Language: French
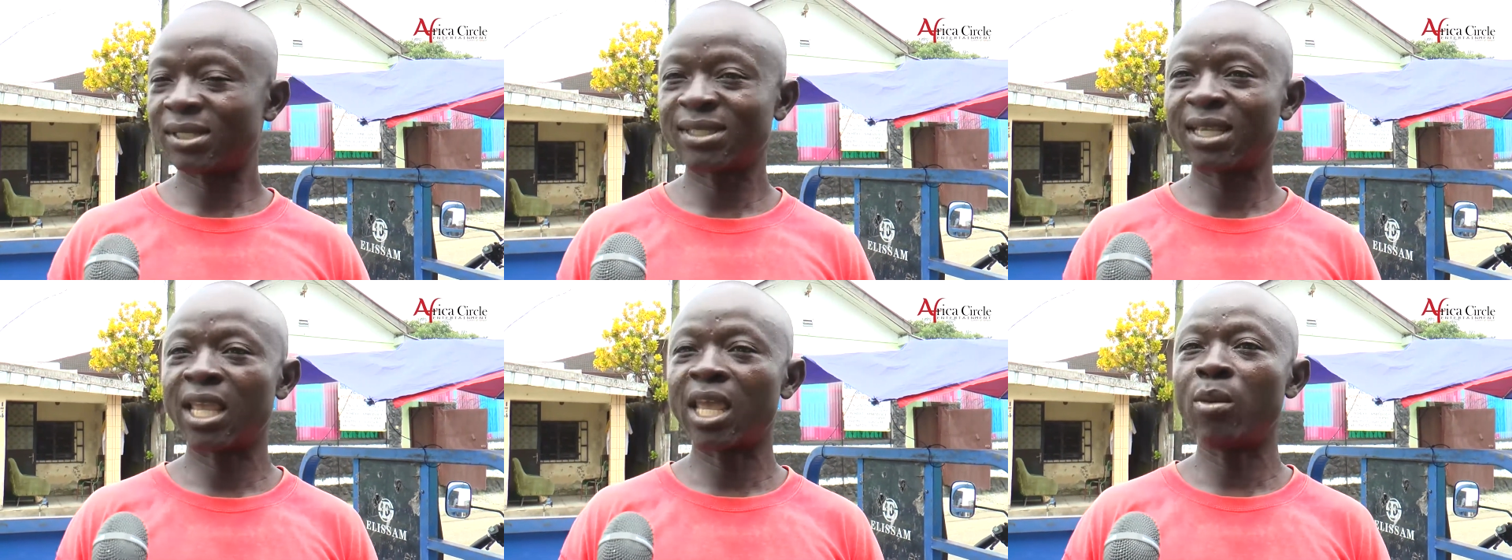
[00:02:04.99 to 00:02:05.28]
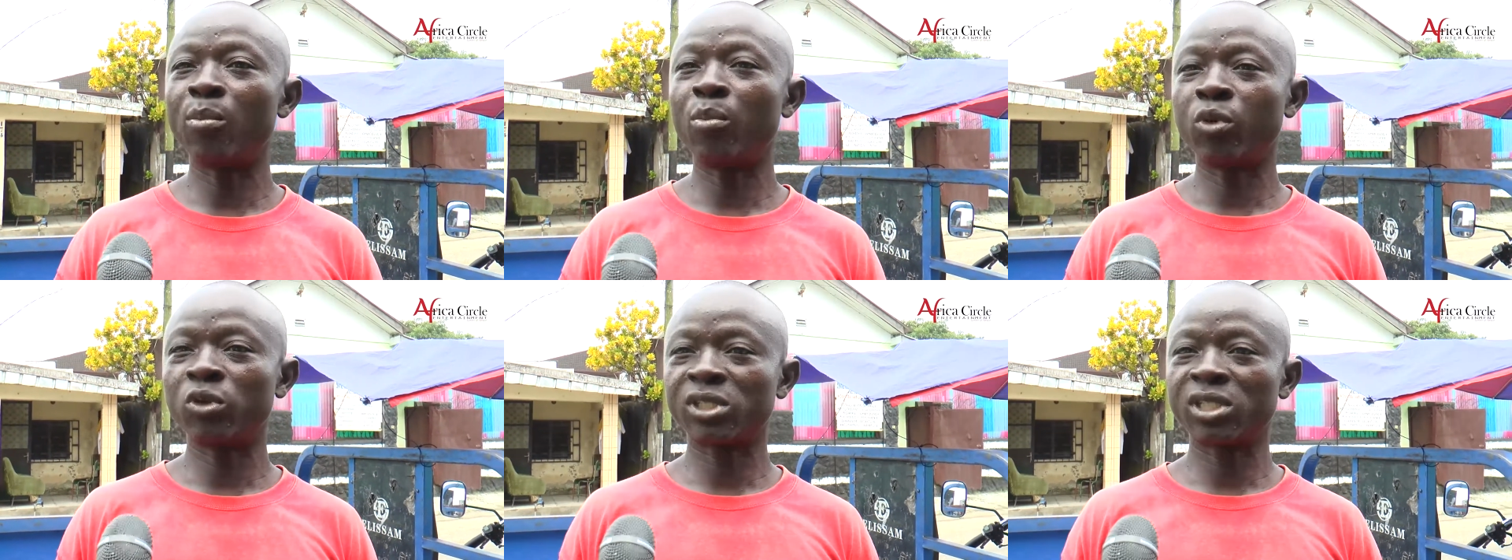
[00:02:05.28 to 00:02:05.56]
c'est
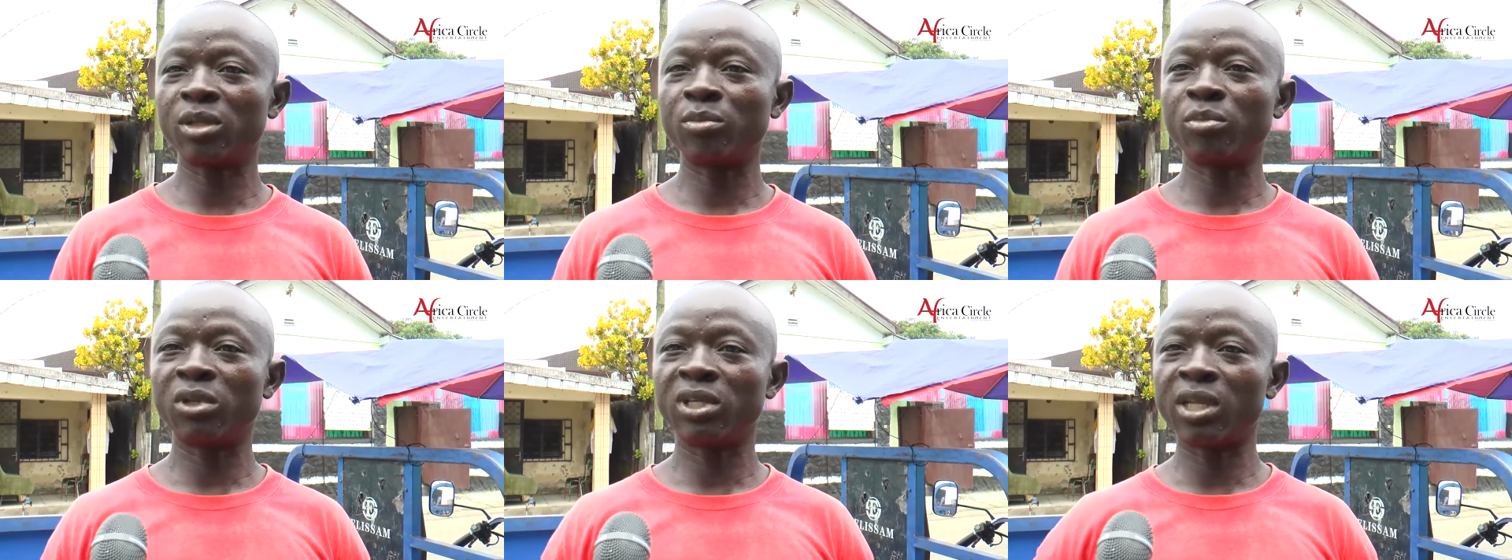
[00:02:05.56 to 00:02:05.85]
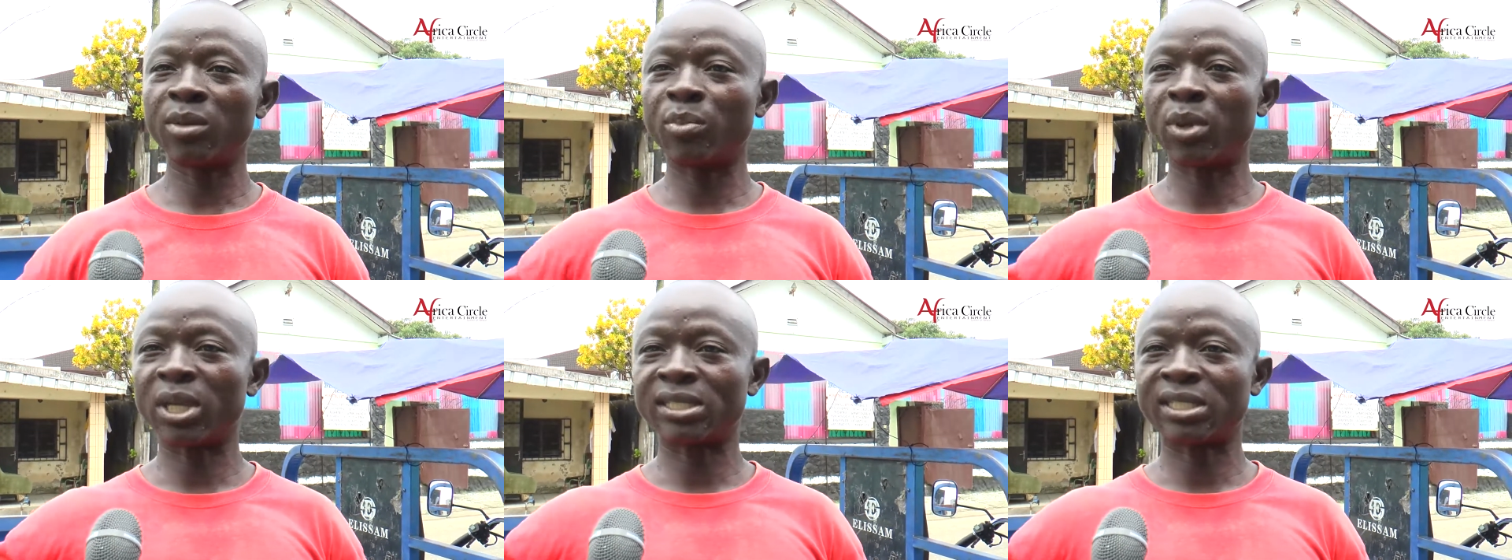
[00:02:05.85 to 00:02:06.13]
impossible
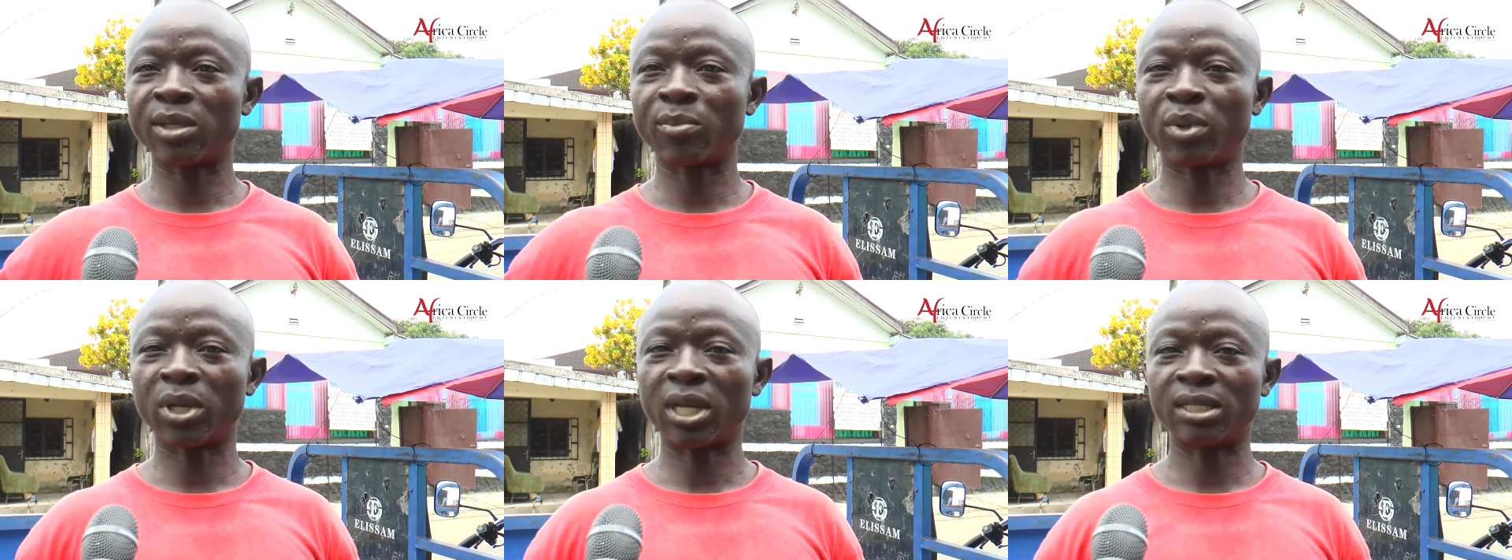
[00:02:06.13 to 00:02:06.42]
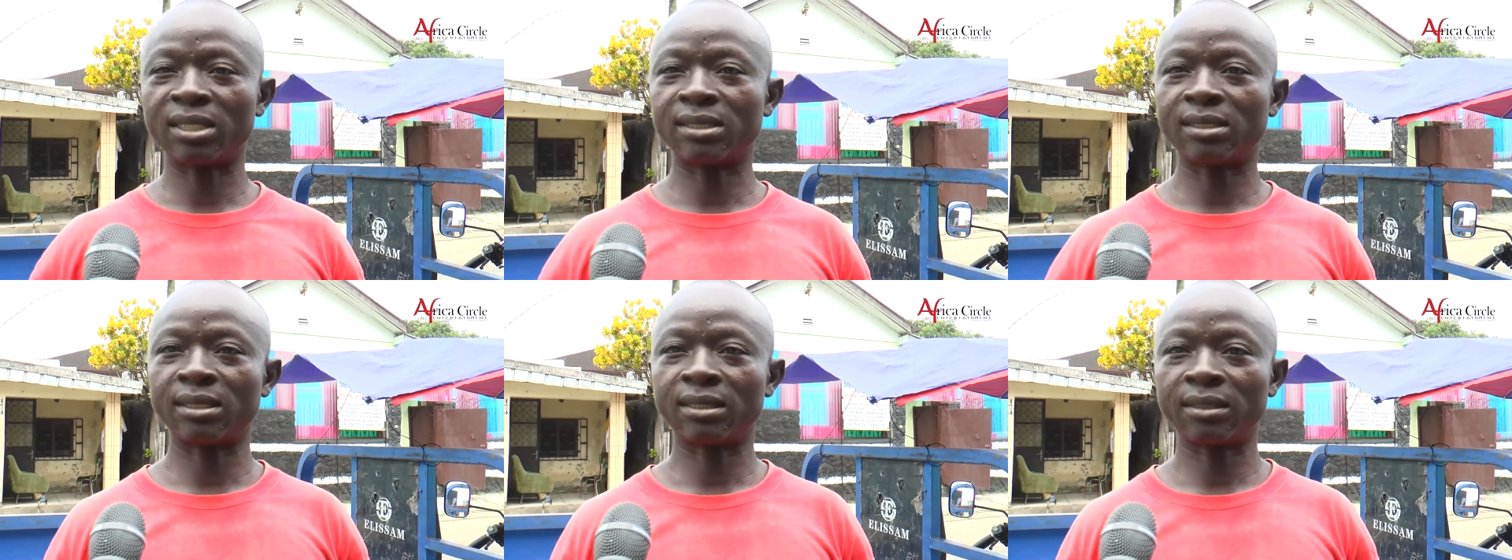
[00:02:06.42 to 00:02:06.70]
de passer
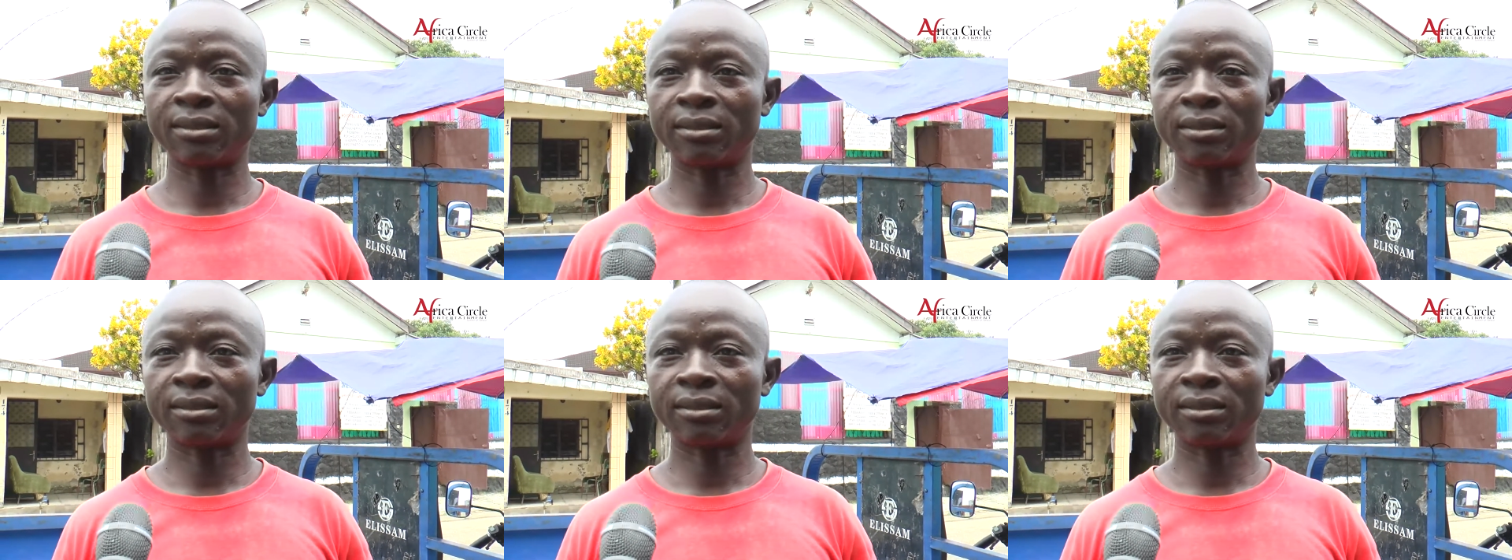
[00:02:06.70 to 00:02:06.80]
par ici.